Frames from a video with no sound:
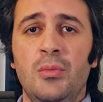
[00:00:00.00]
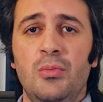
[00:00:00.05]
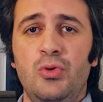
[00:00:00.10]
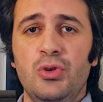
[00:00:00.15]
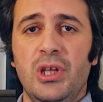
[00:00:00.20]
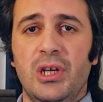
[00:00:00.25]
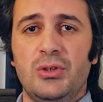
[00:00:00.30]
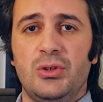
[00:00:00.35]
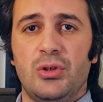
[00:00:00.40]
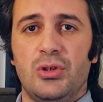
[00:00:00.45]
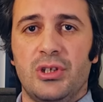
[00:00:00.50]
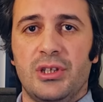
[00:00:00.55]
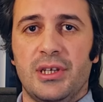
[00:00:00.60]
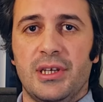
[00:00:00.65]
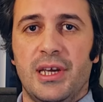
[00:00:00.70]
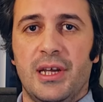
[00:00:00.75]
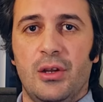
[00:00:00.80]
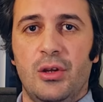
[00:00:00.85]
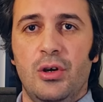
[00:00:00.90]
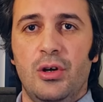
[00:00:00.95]
Buradan sonra ne
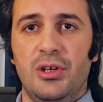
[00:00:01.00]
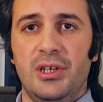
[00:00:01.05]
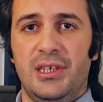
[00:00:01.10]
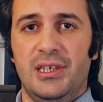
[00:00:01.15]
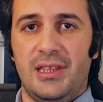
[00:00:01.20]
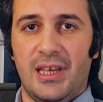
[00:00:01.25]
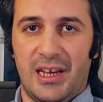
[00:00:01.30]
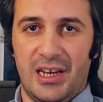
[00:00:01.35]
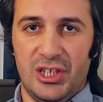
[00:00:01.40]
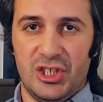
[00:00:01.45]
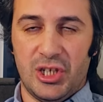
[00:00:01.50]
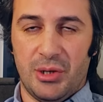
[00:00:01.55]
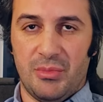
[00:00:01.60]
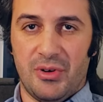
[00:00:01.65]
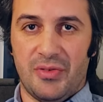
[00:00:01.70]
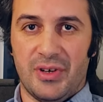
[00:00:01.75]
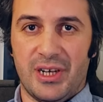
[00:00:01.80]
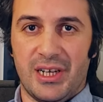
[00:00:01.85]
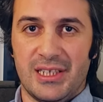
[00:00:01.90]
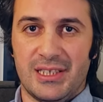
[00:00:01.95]
geliyor? İki tane
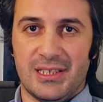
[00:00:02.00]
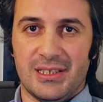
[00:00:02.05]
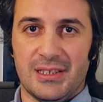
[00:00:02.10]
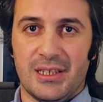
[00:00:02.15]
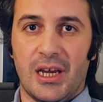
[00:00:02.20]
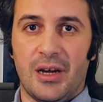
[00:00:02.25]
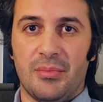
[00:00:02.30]
aşama var aslında